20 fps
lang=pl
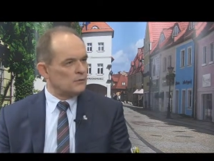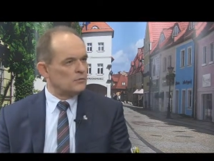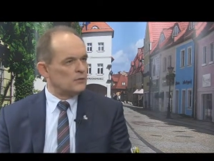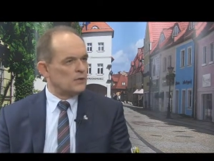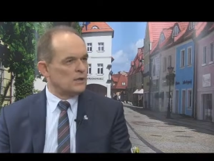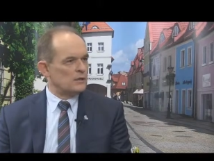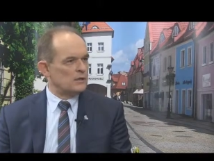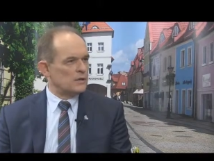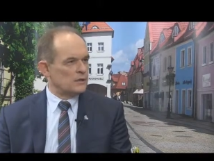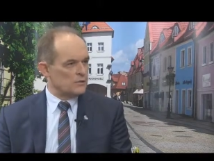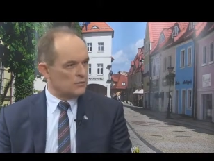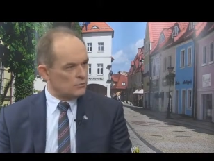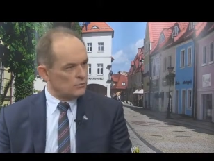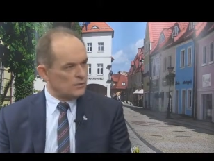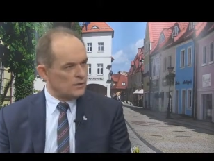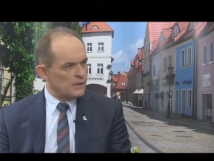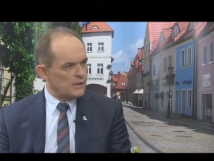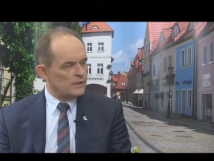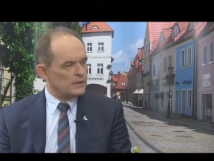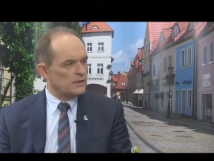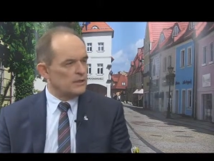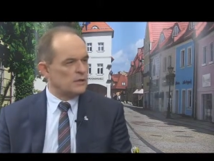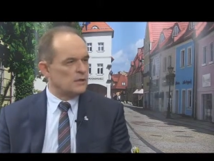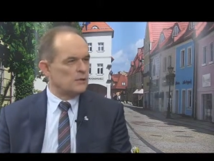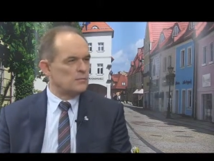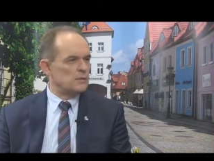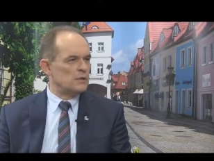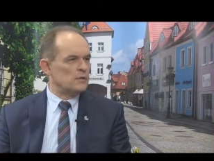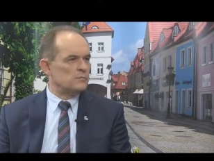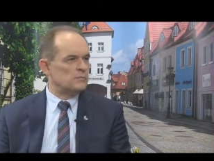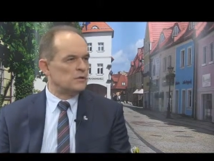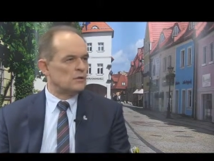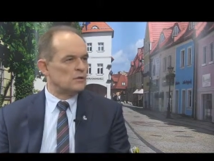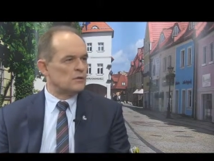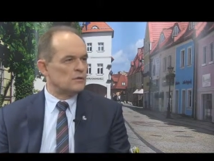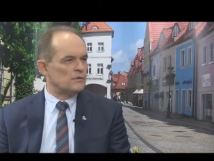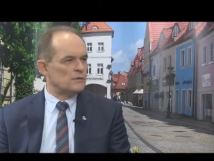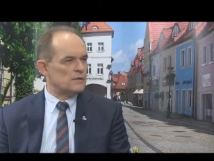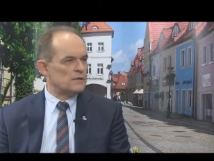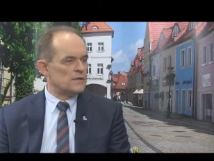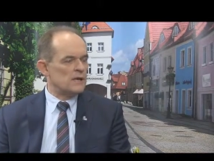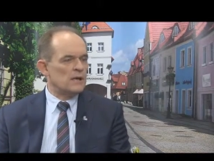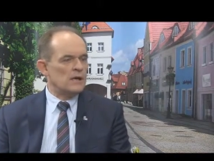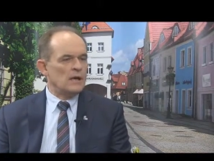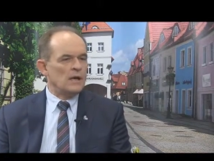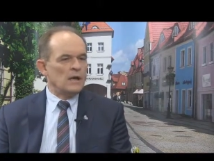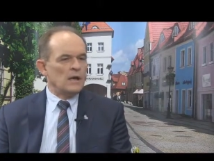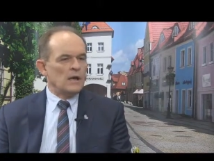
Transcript: która też tutaj na terenie gminy Polkowice,